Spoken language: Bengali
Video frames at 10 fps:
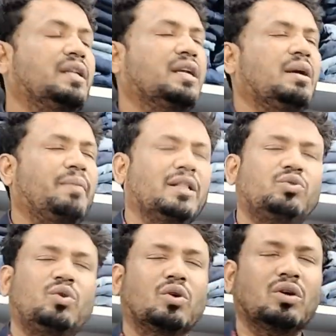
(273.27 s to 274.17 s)
মাত্র
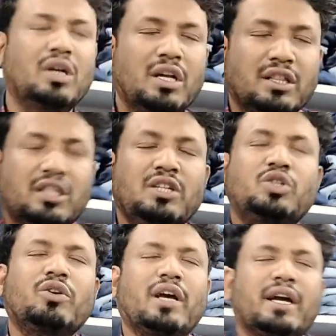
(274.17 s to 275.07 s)
তিনশো
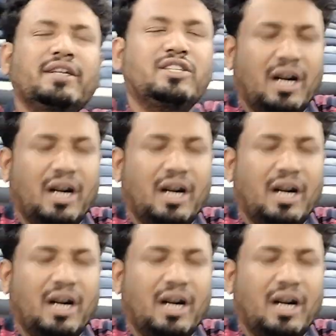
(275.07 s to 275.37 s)
টাকায় শার্ট